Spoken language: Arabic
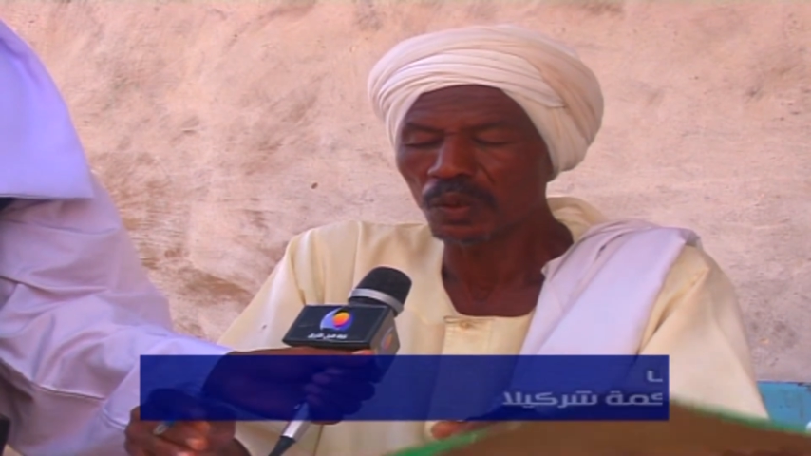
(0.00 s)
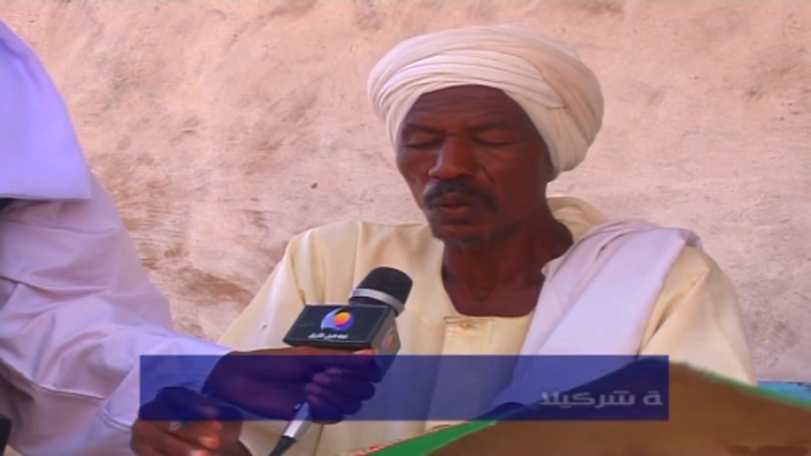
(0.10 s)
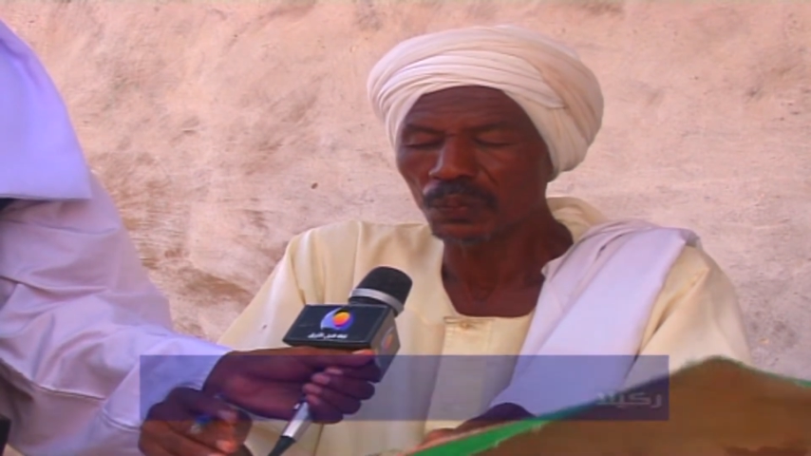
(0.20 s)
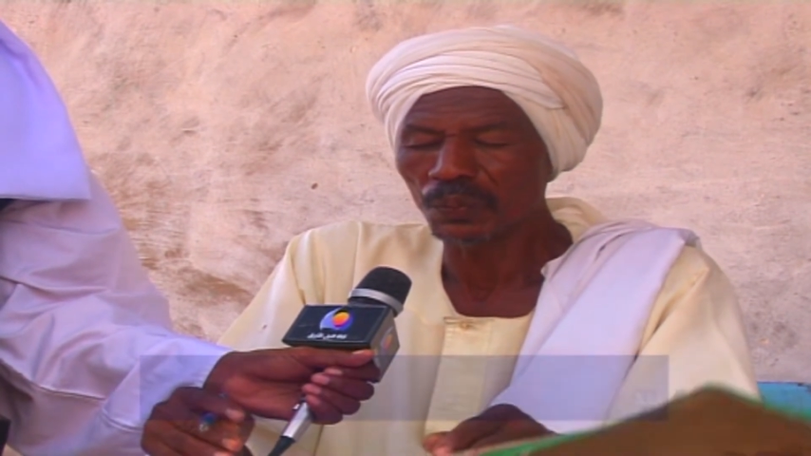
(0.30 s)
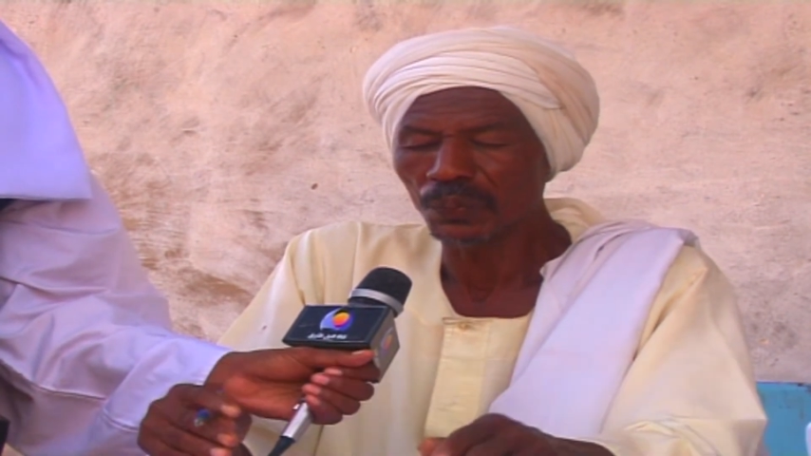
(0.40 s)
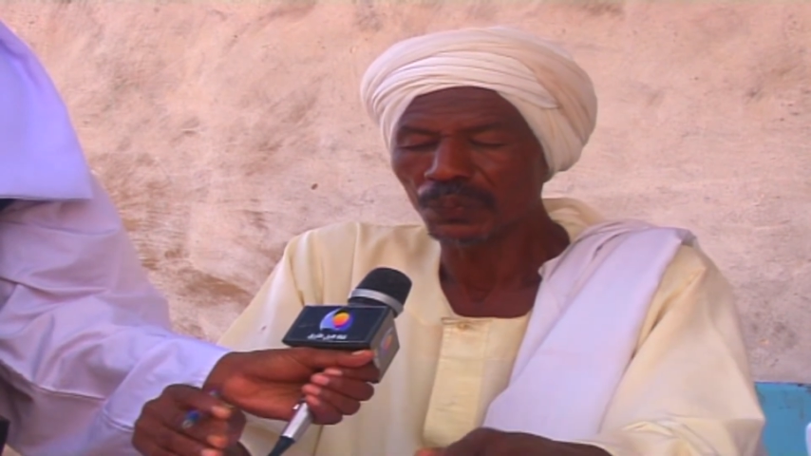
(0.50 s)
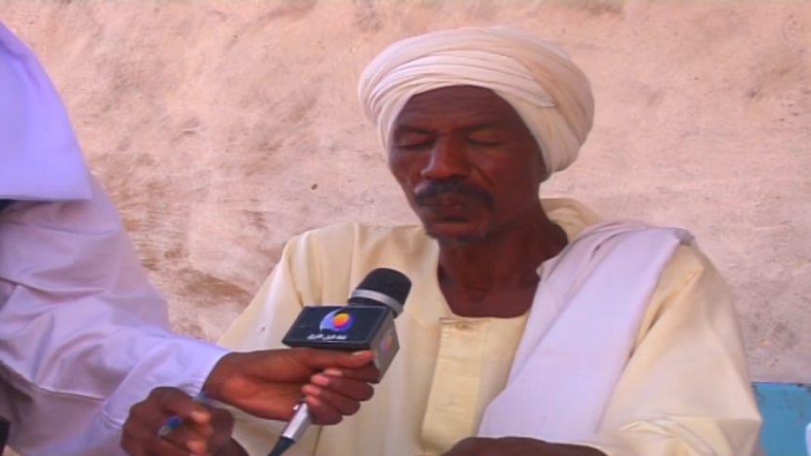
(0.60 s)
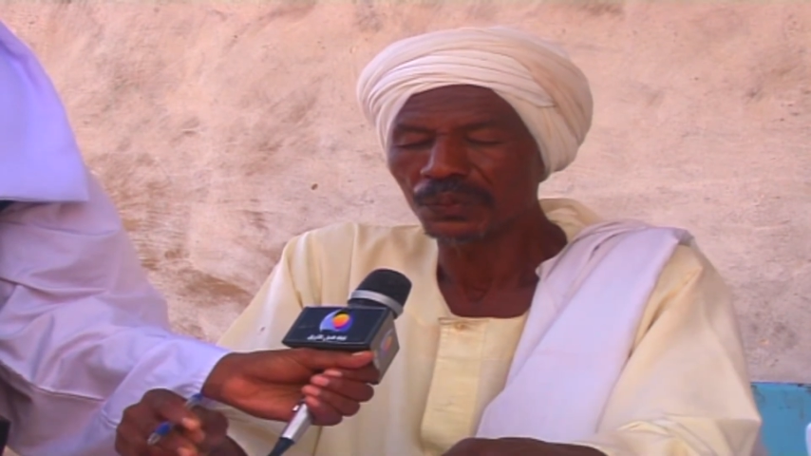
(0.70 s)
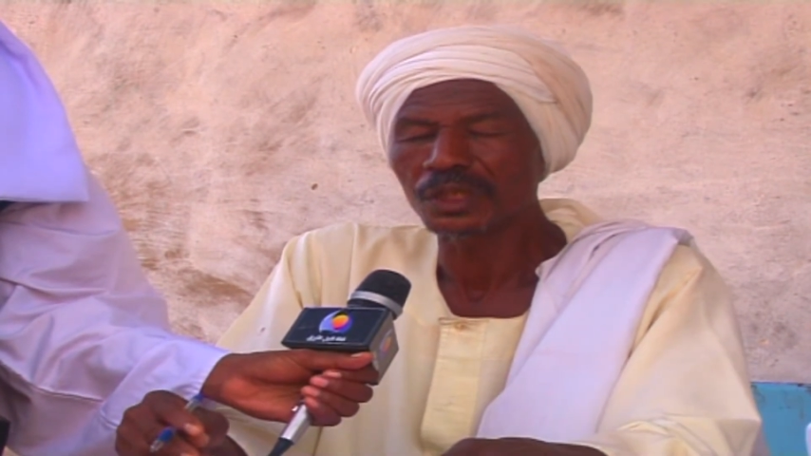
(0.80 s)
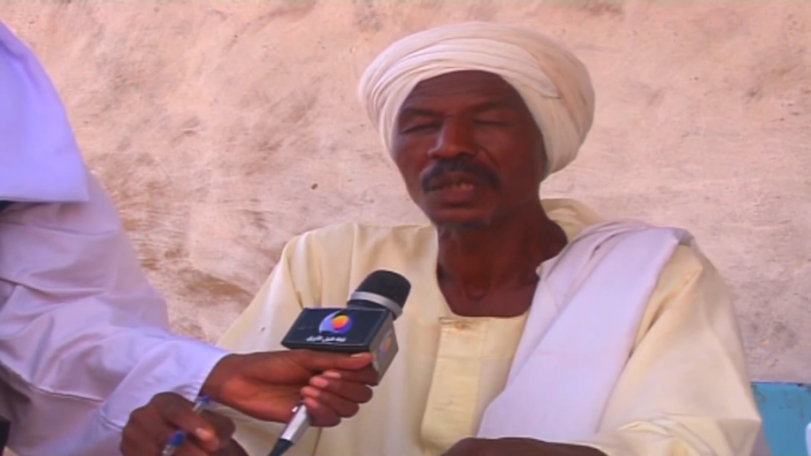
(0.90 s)
يوم
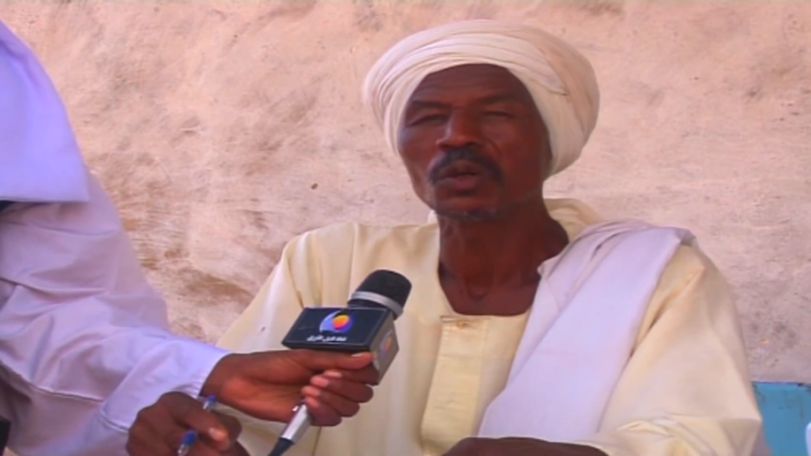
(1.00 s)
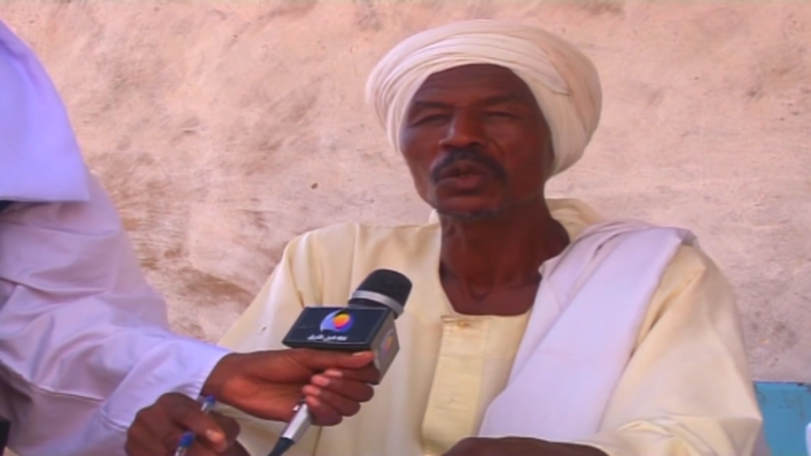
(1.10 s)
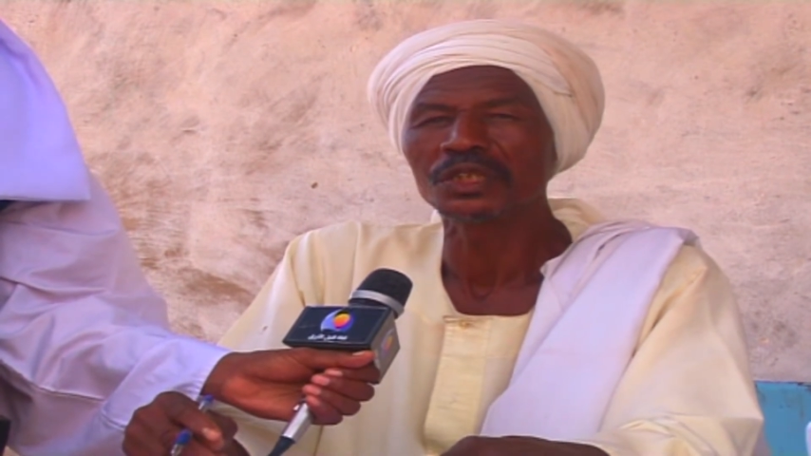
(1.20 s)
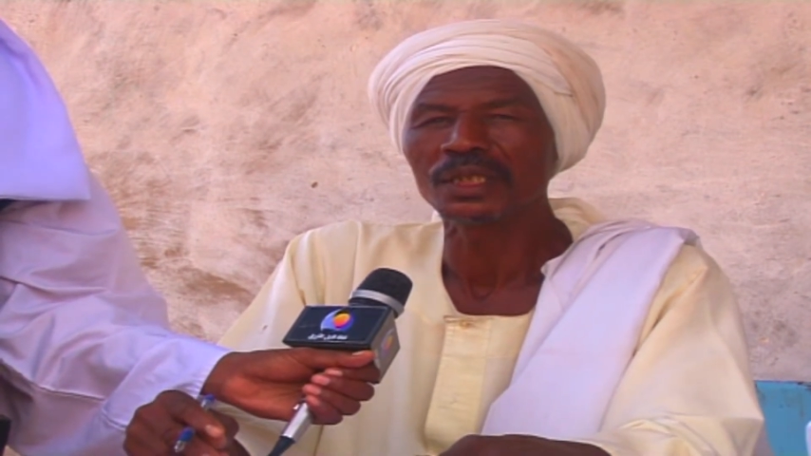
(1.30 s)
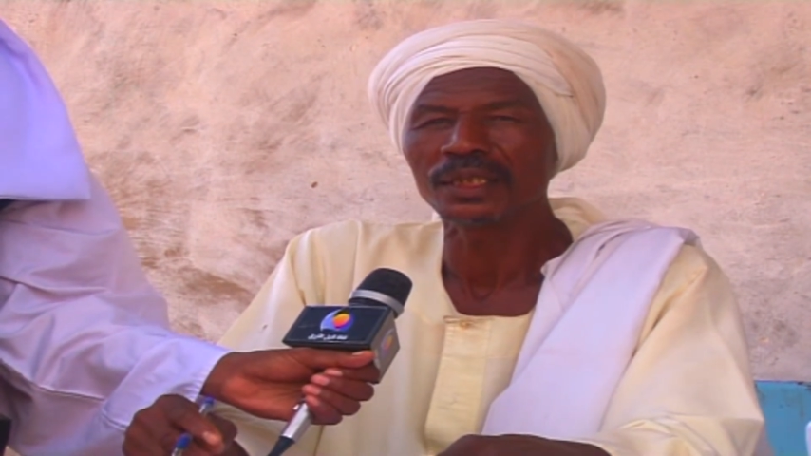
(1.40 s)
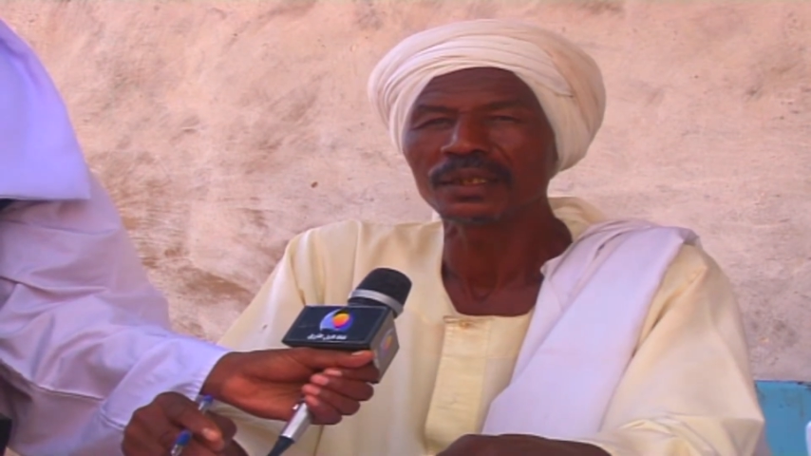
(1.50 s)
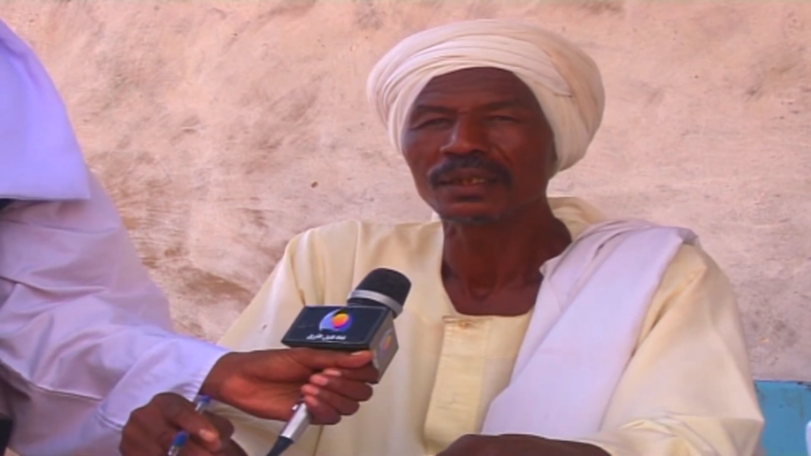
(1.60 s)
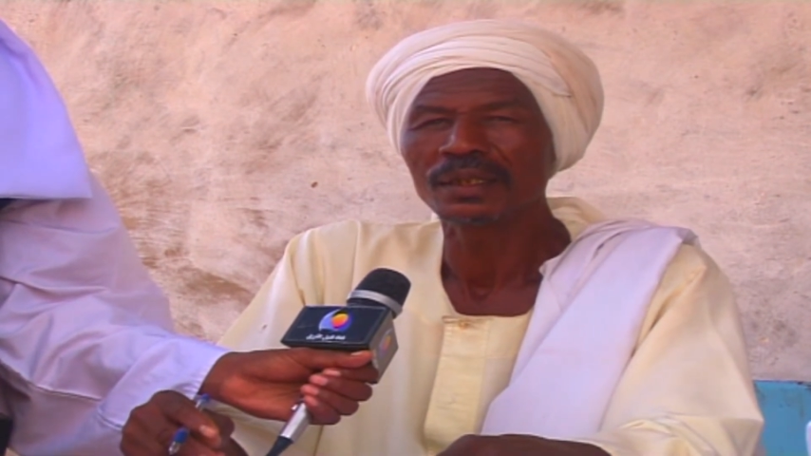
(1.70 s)
27